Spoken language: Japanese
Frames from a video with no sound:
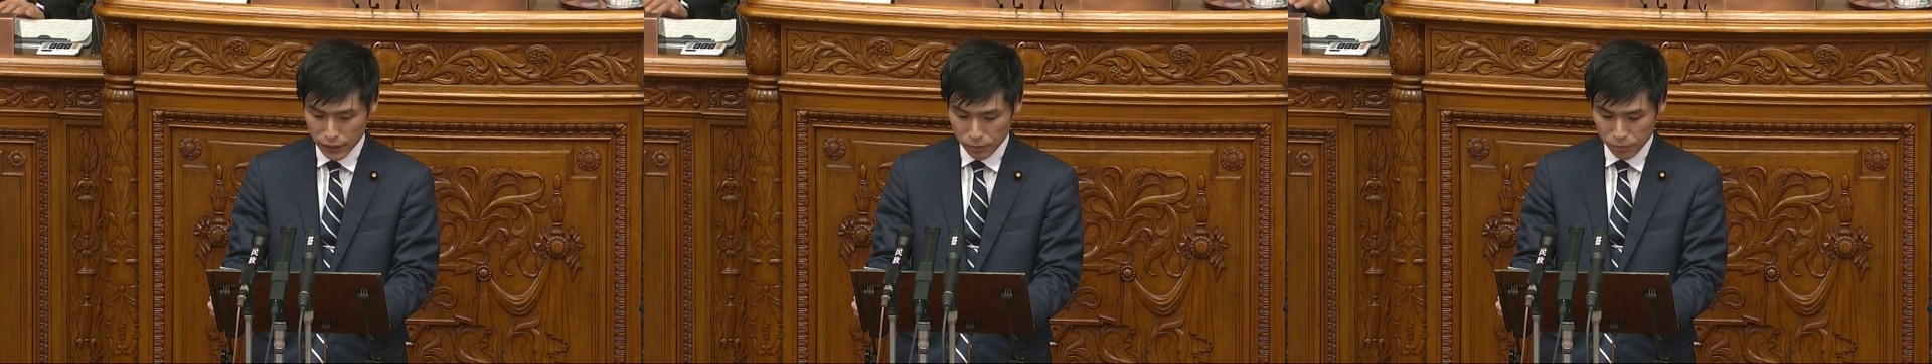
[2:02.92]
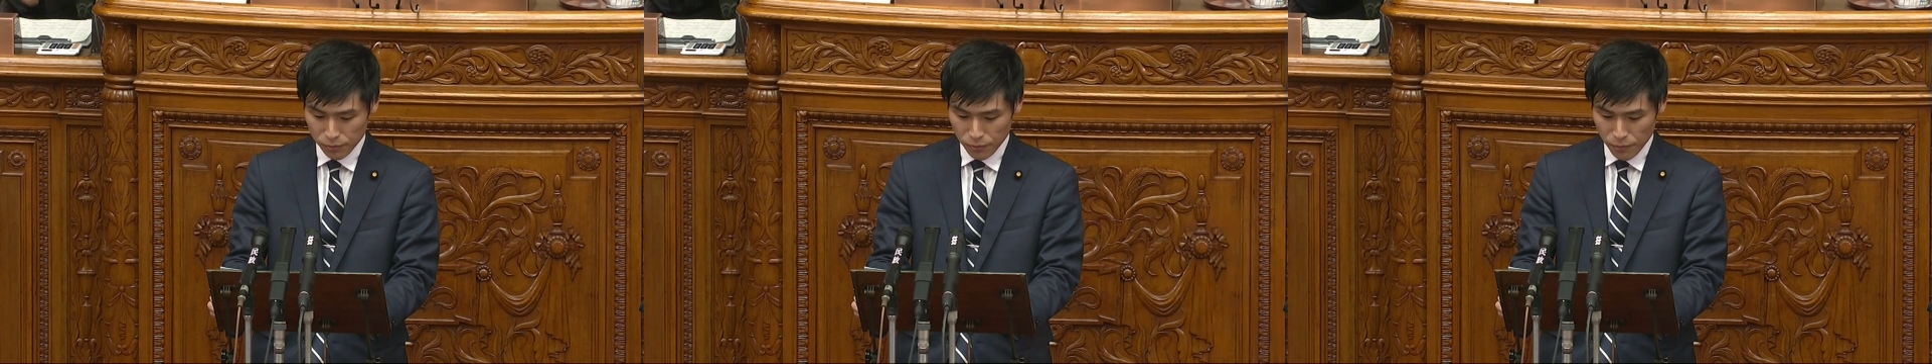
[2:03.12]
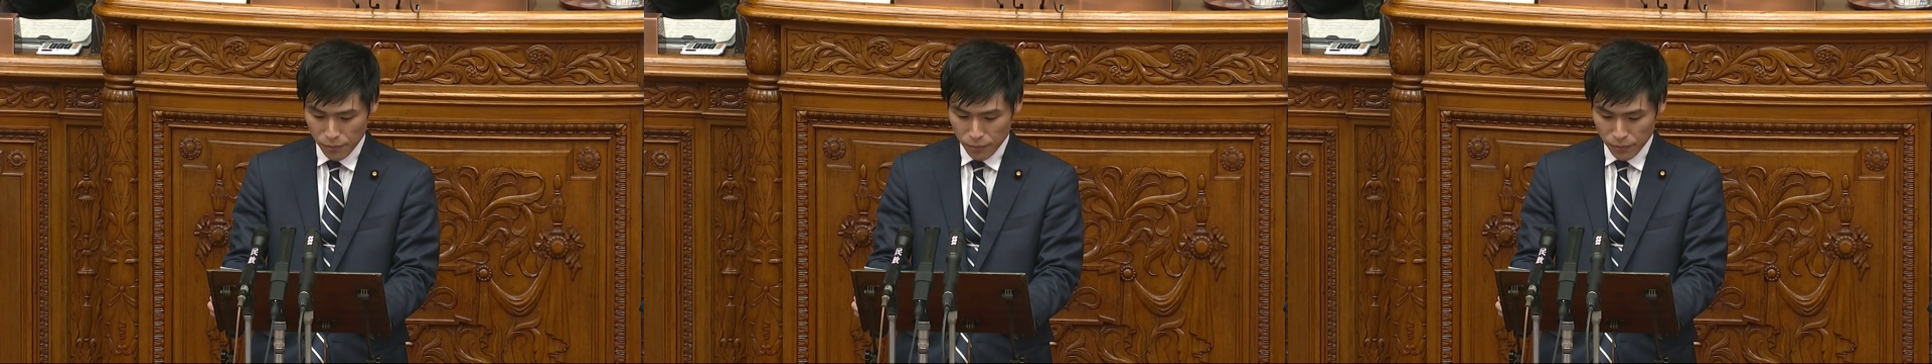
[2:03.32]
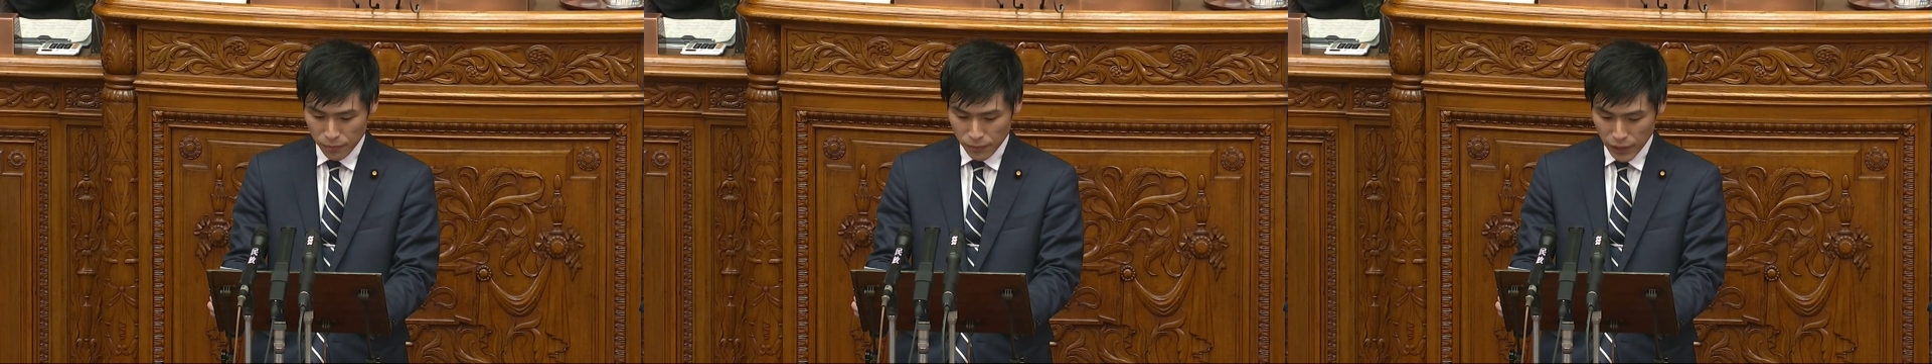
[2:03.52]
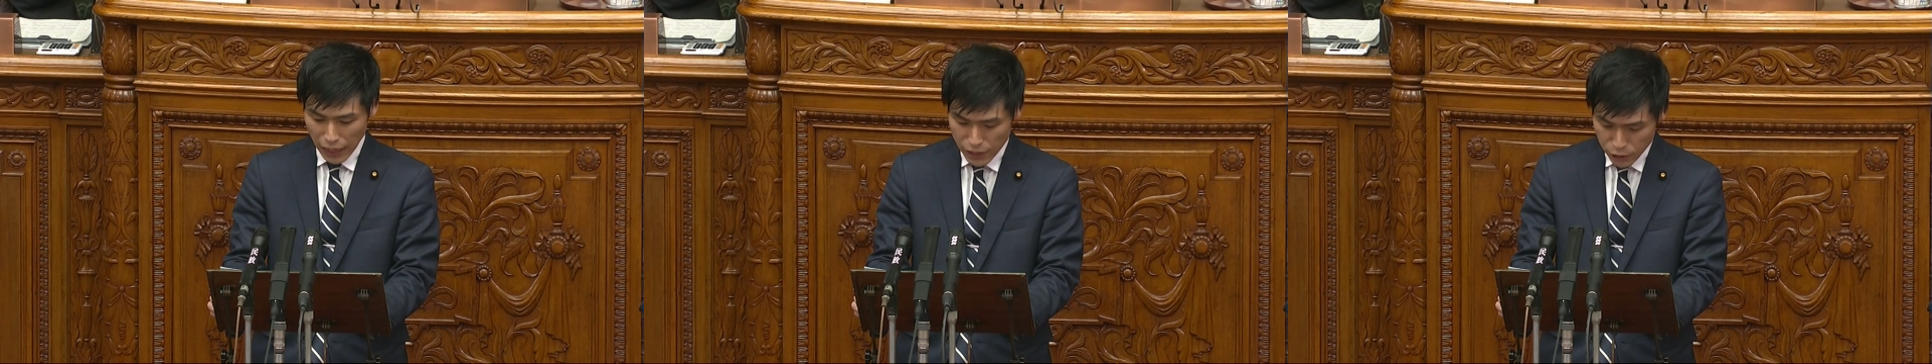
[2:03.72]
い。
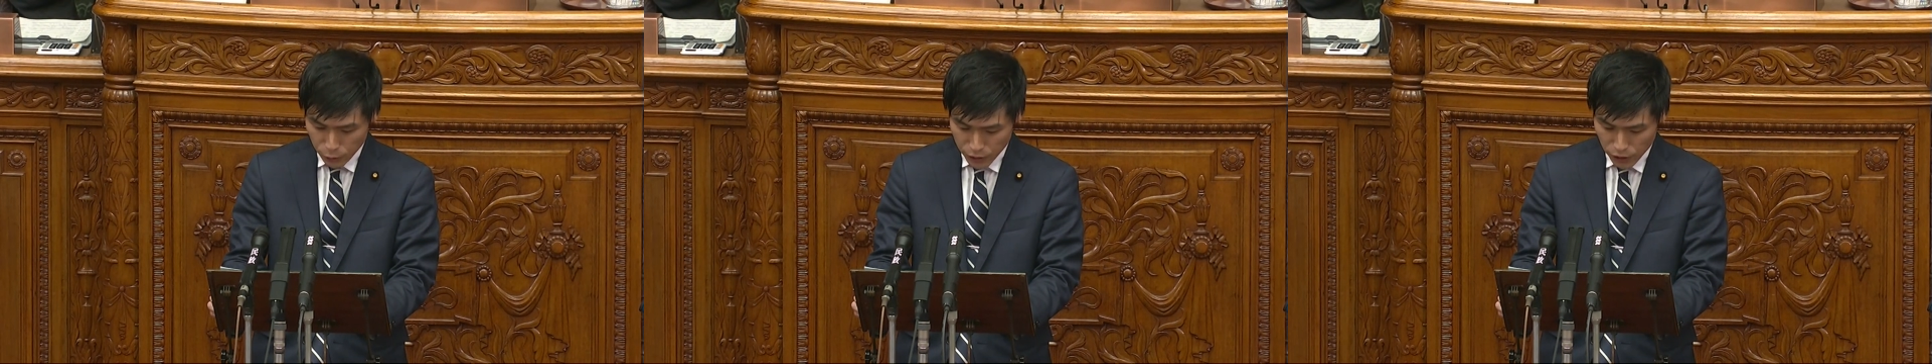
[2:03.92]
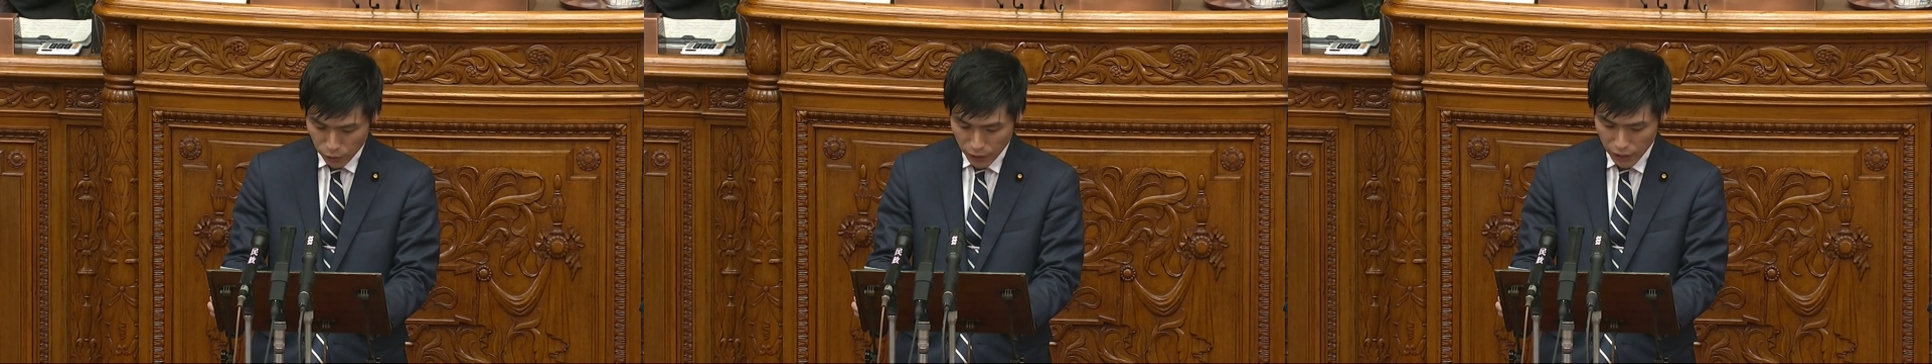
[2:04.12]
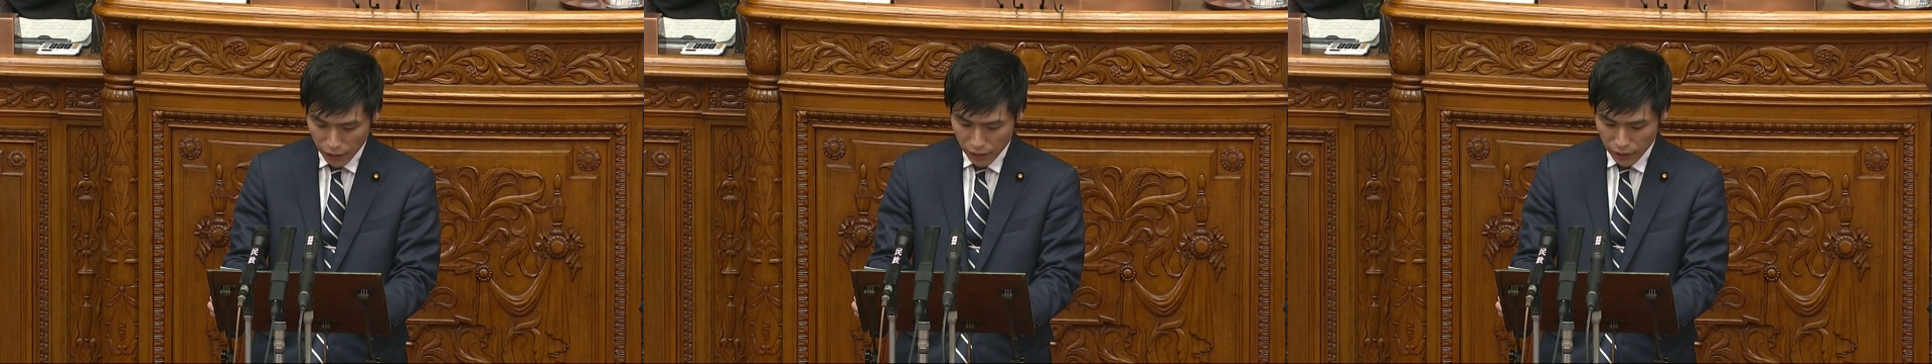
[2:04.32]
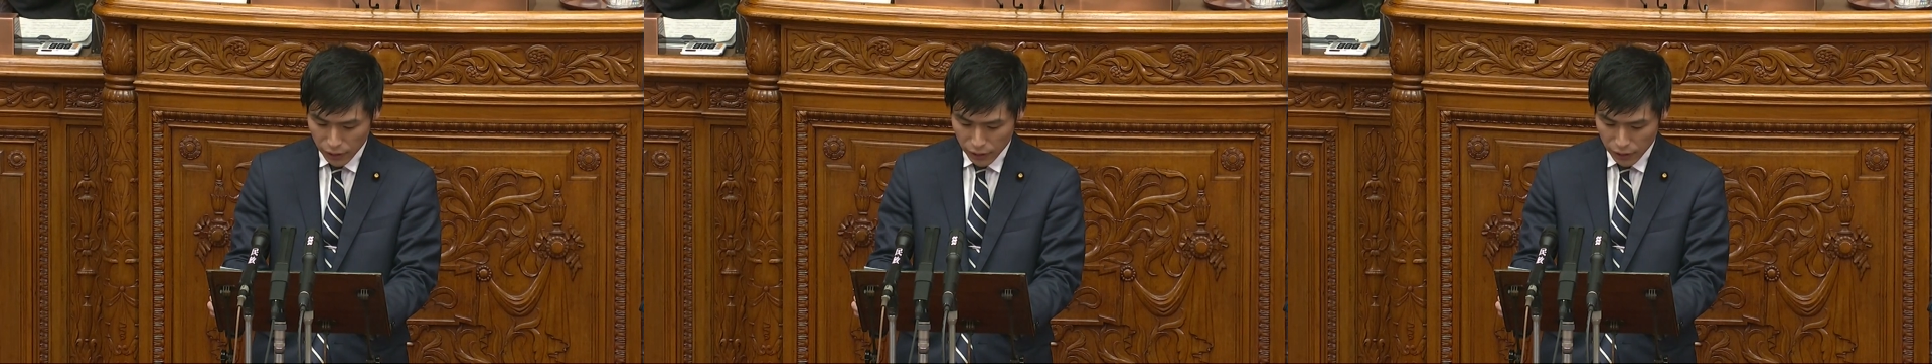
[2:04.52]
対象を広げ、